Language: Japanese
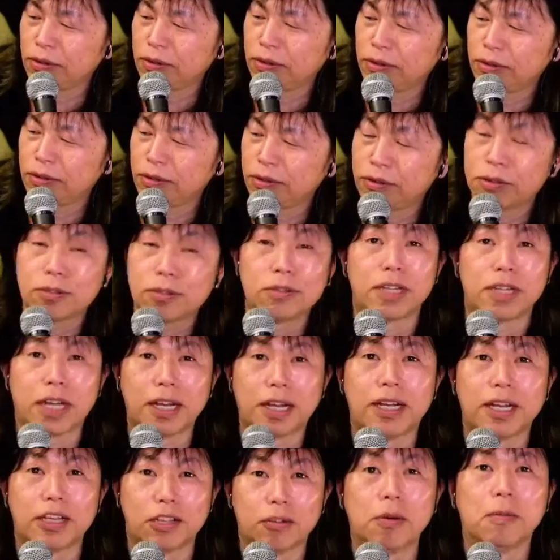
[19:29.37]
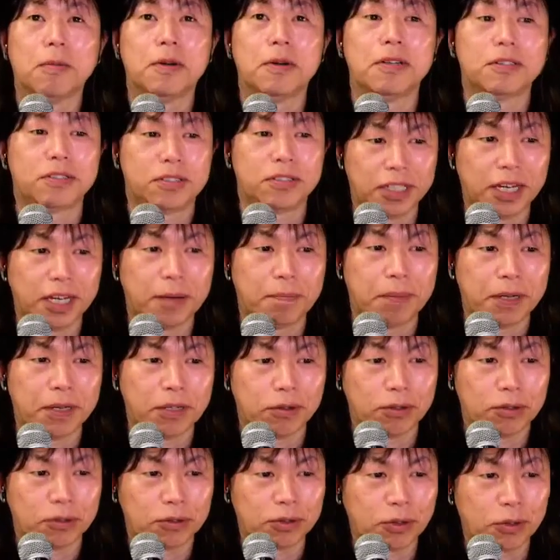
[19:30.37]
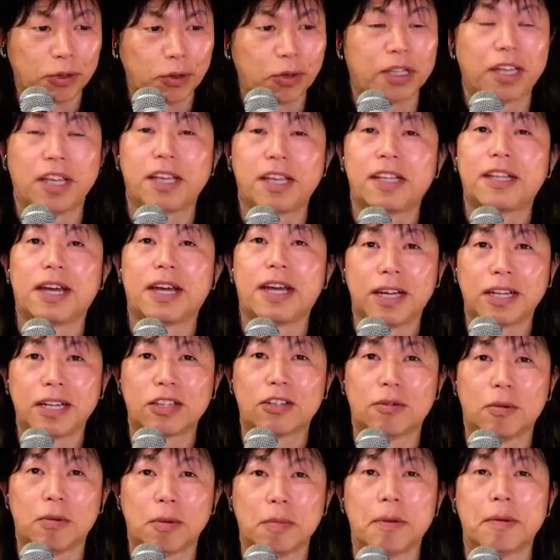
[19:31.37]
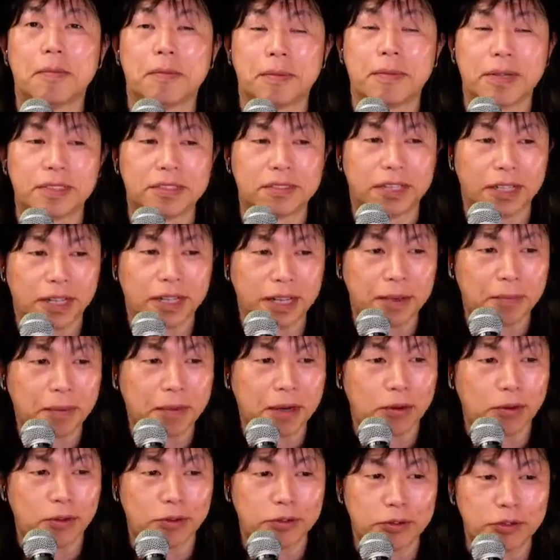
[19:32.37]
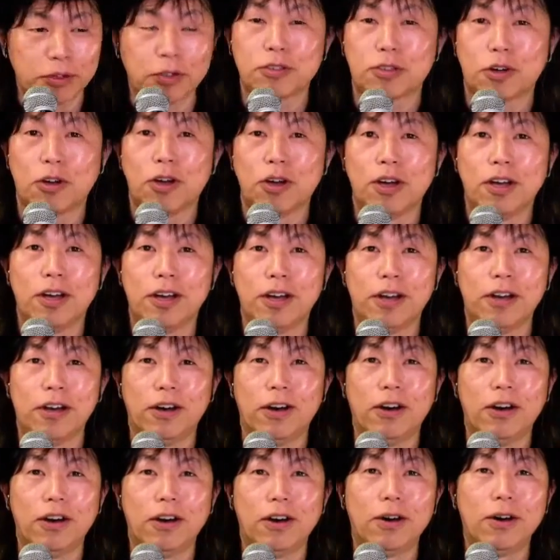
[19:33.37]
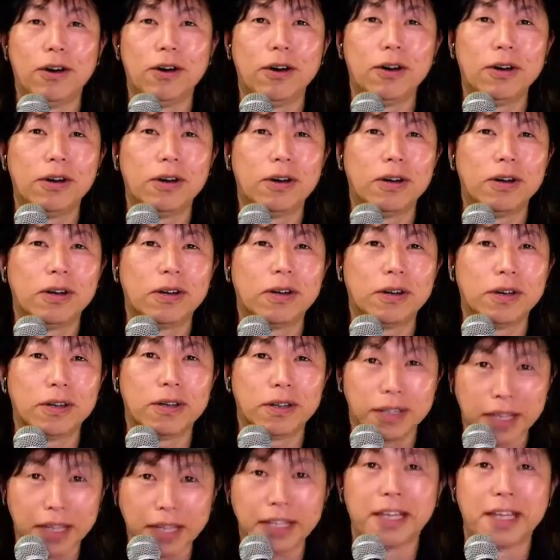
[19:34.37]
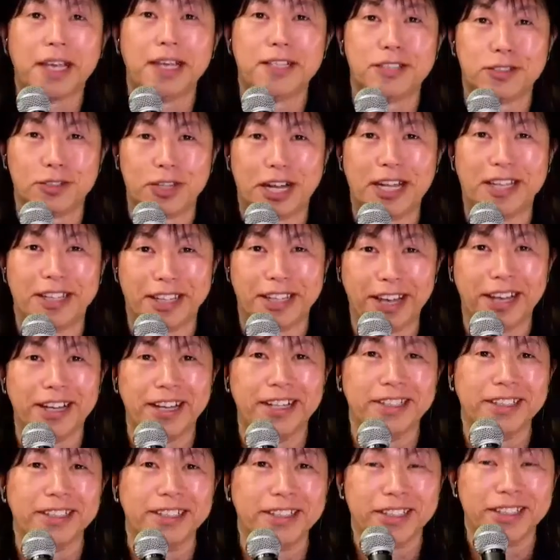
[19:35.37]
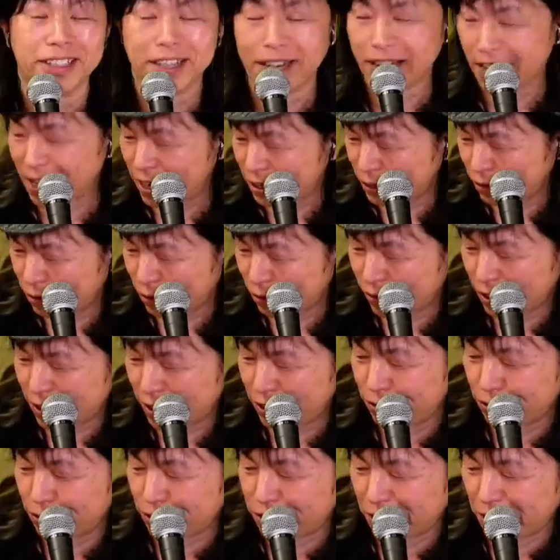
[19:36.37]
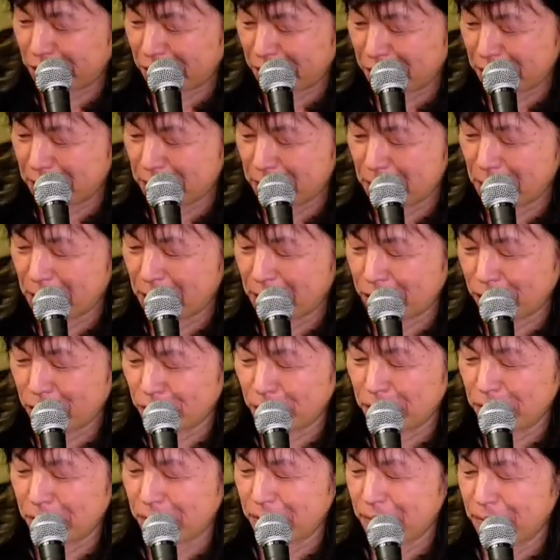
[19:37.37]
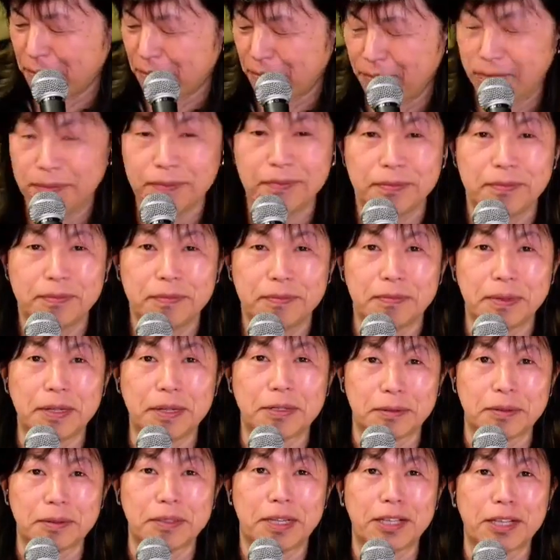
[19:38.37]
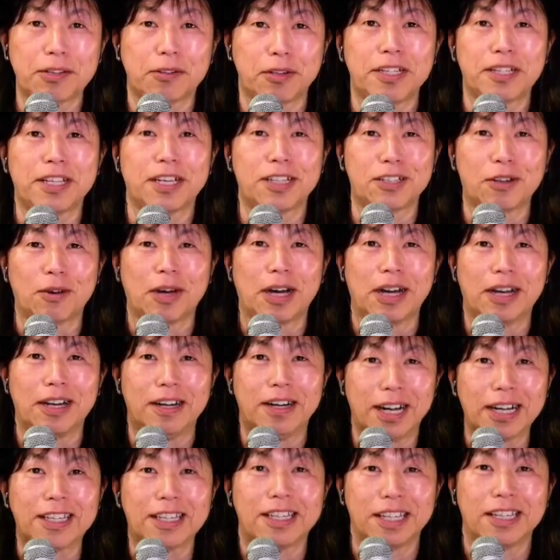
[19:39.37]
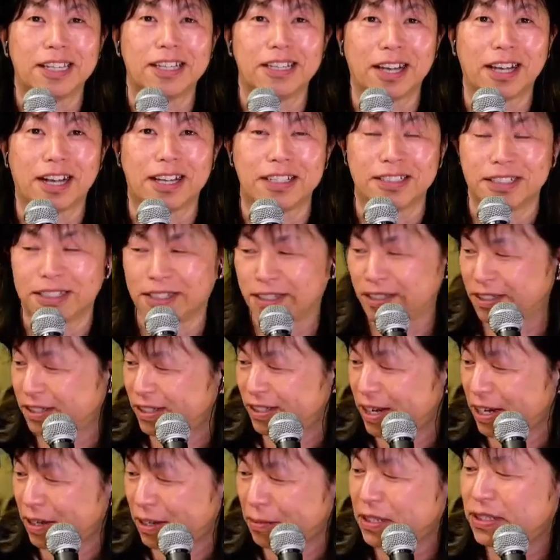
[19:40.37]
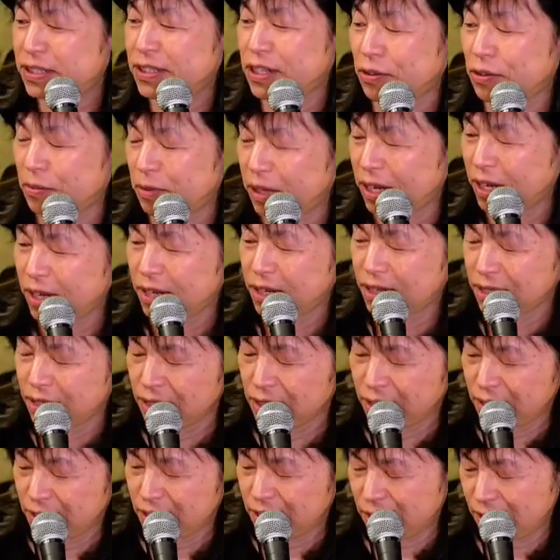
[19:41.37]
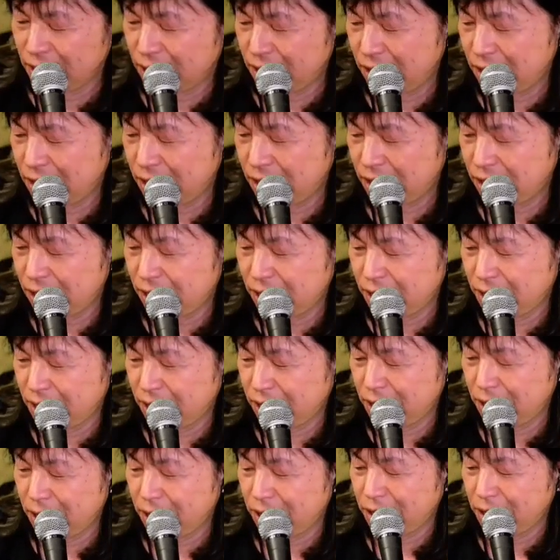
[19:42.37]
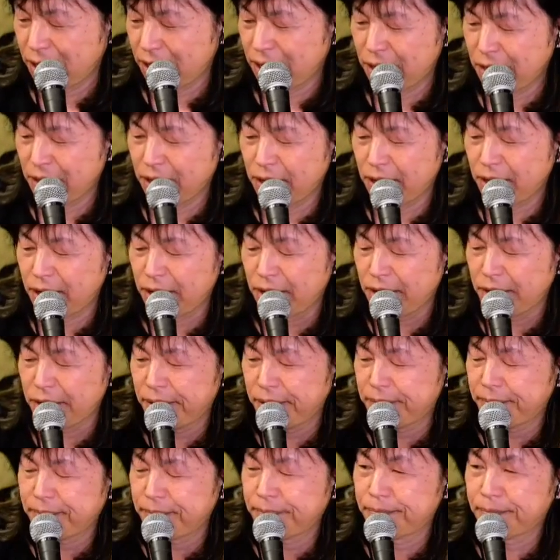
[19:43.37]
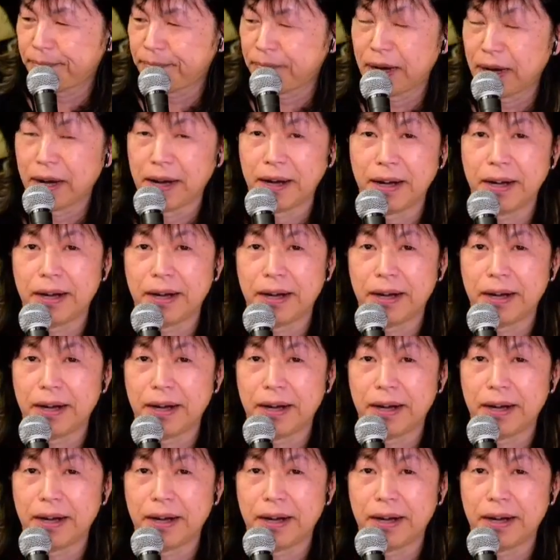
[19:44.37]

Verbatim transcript: 作りたいなと思いますしやっぱりこう届けていきたいなと思いますんでねまあこそれこそ限定数なんであのなんていうんですかねもうあのまあ、ゲットできた人はラッキーって感じになりますけどもね、えー、まあ